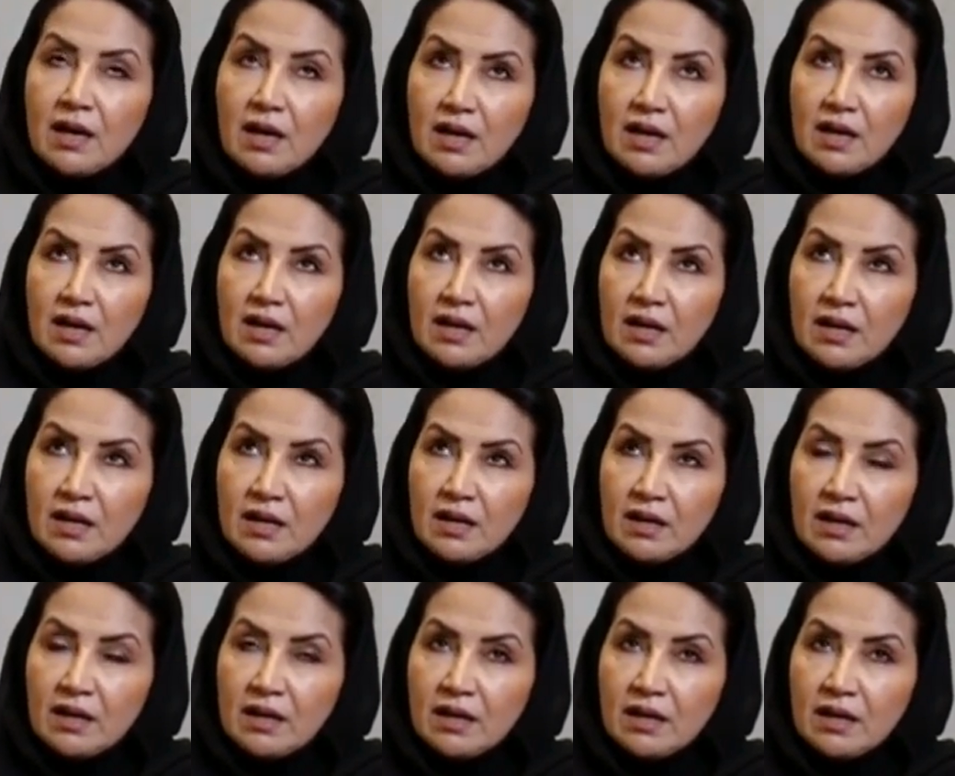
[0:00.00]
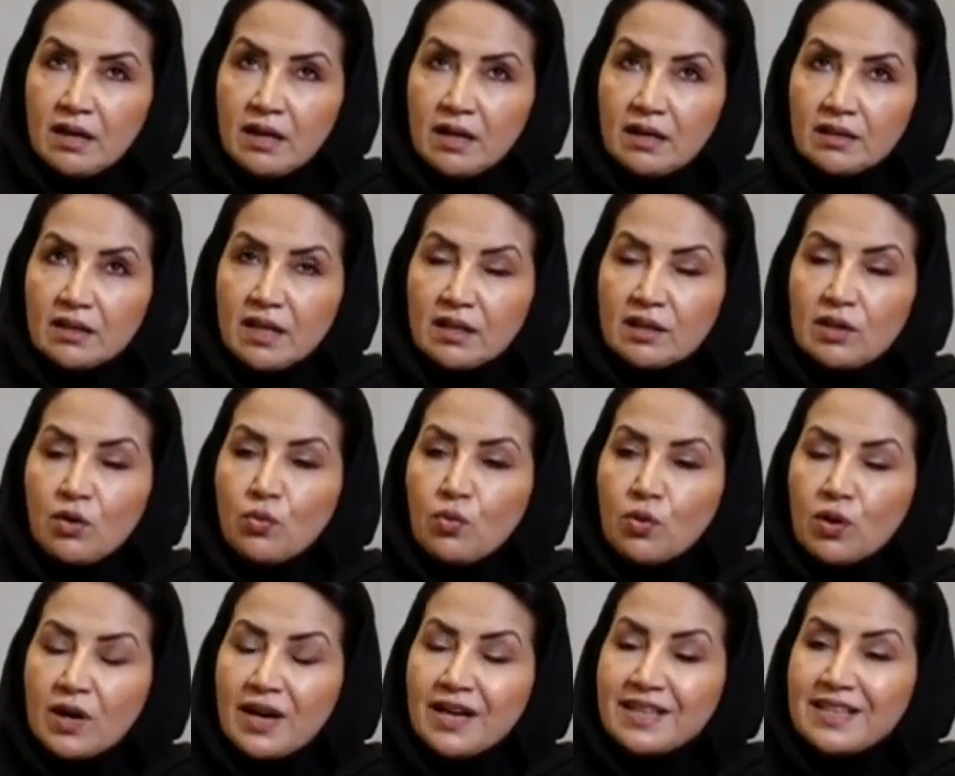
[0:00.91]

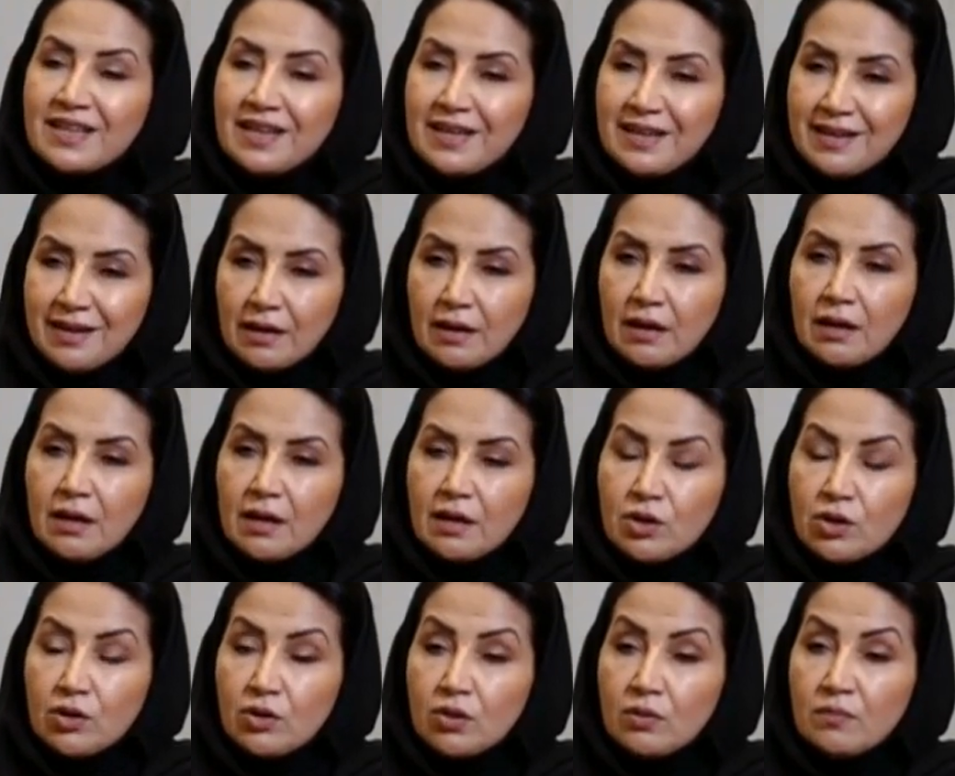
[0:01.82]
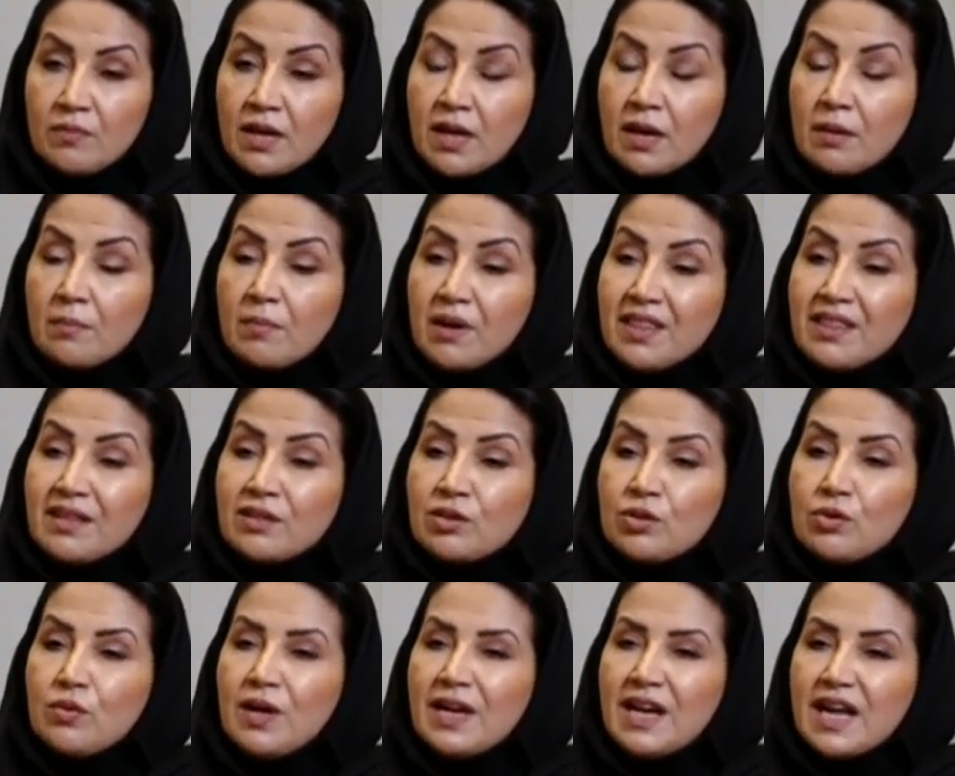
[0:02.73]
التطورات اللي نراها اليوم بعض
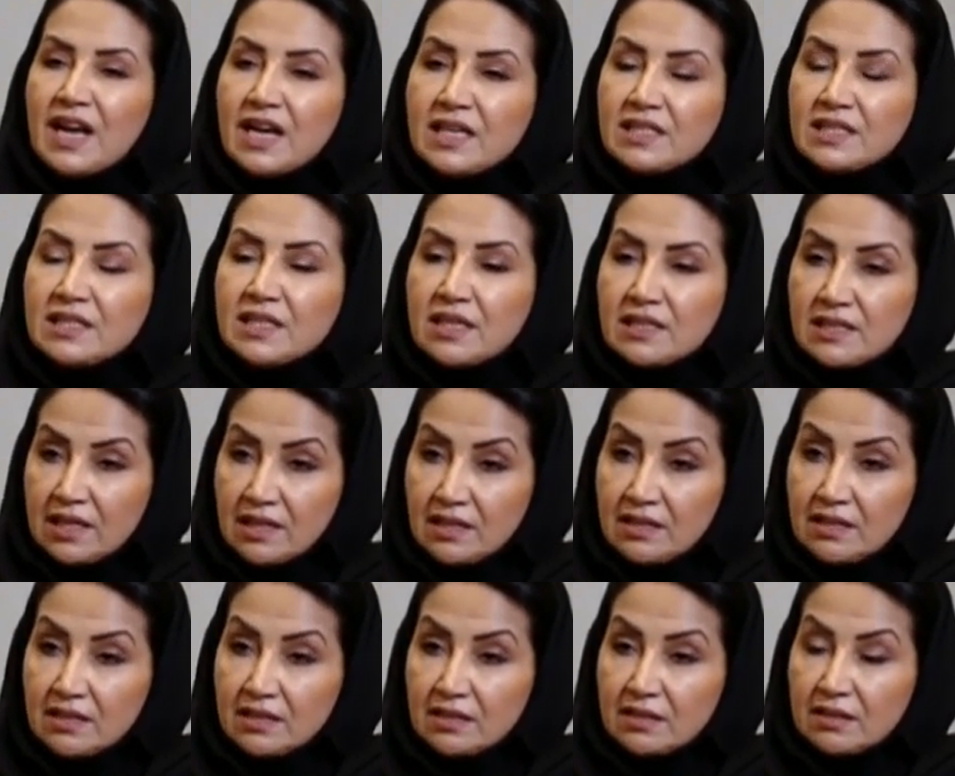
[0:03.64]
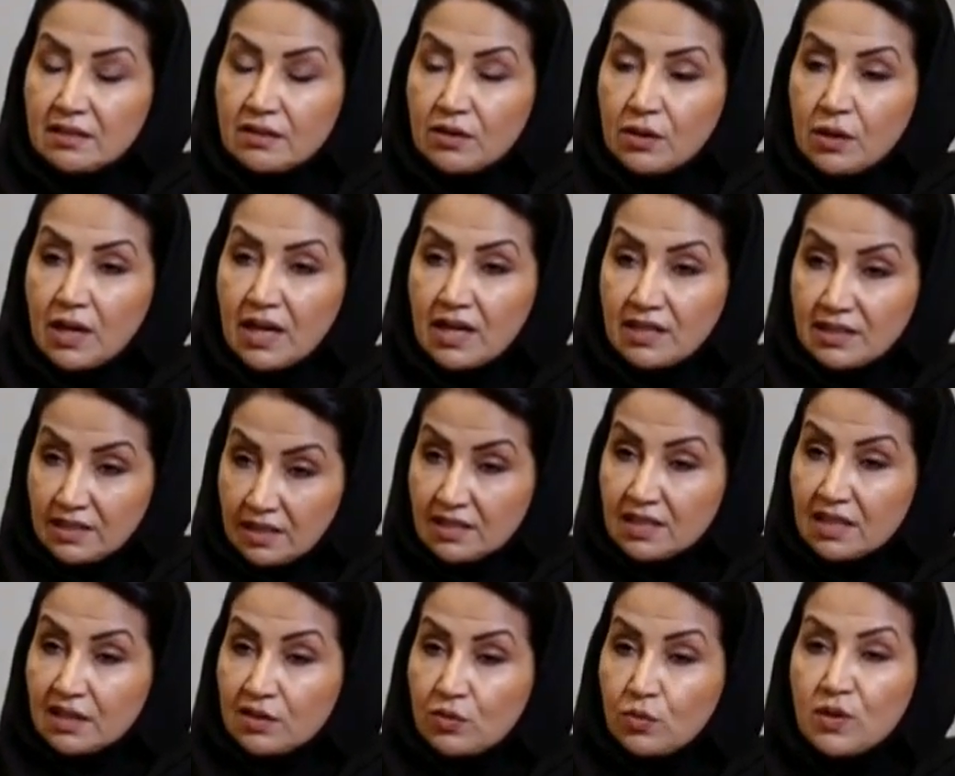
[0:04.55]
الدول أسست
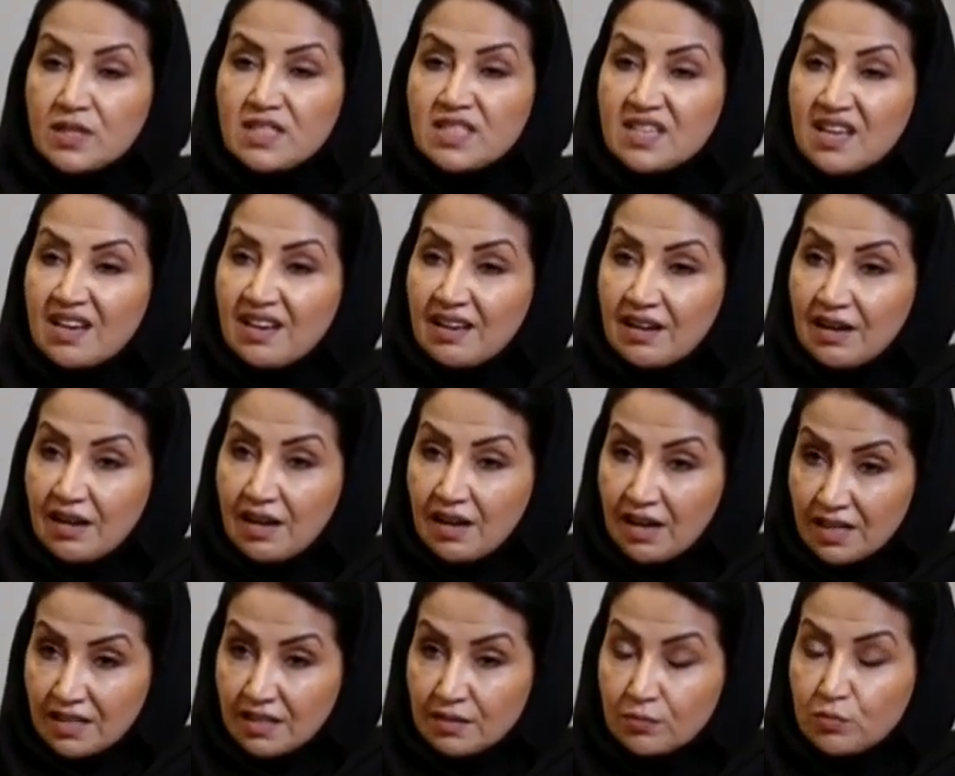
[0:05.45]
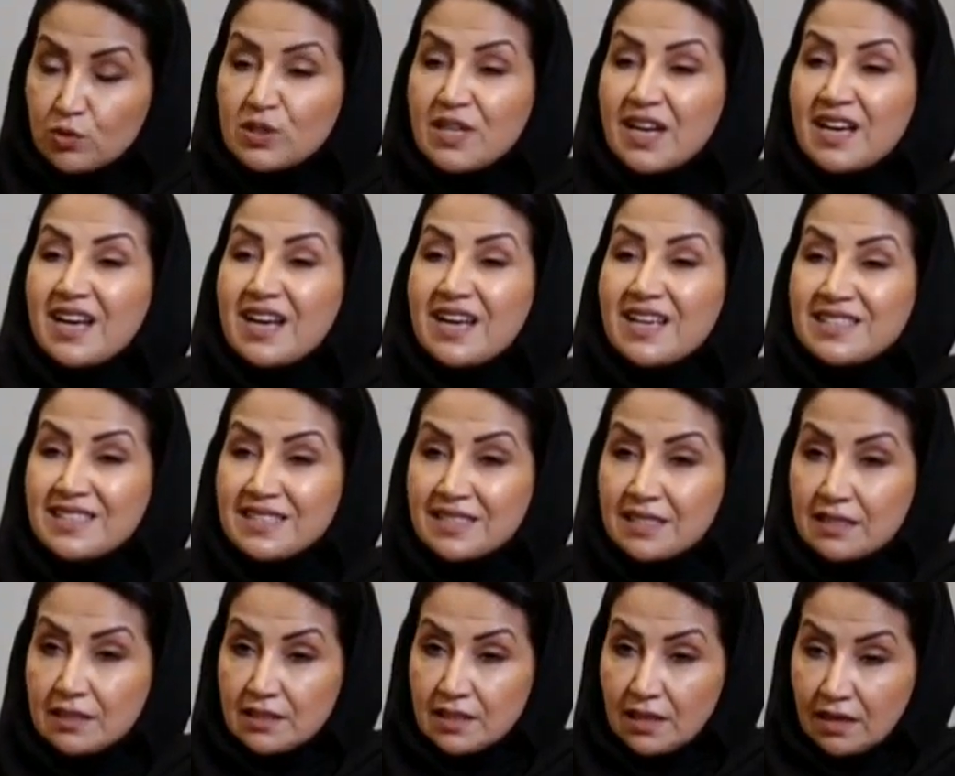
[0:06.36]
أسست وزارات
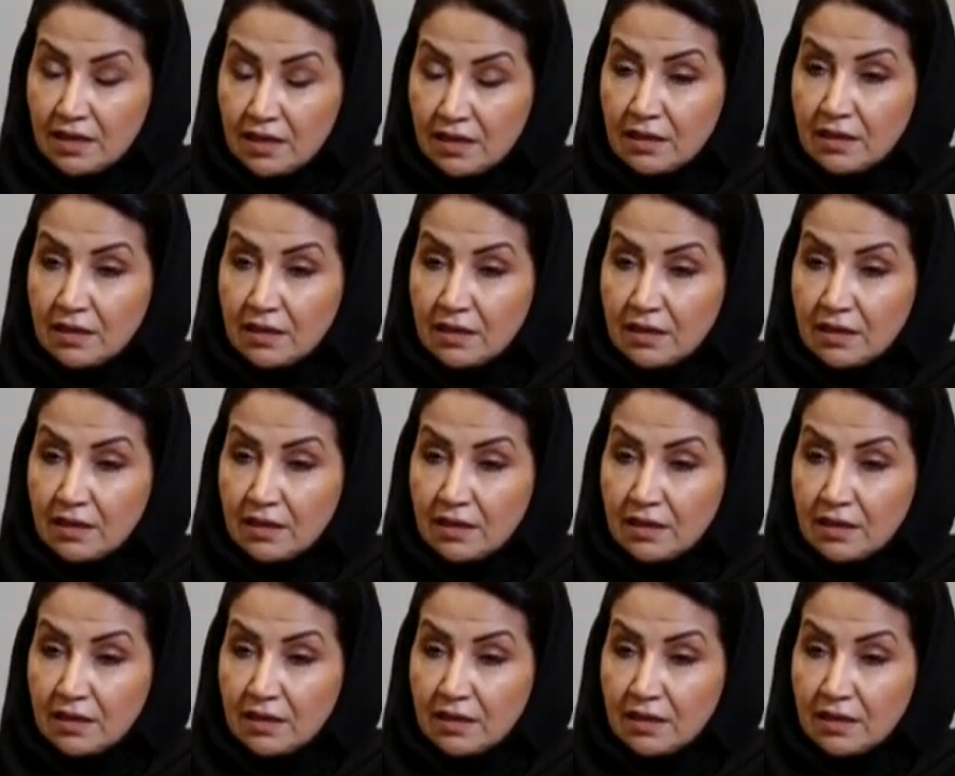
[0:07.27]
متخصصة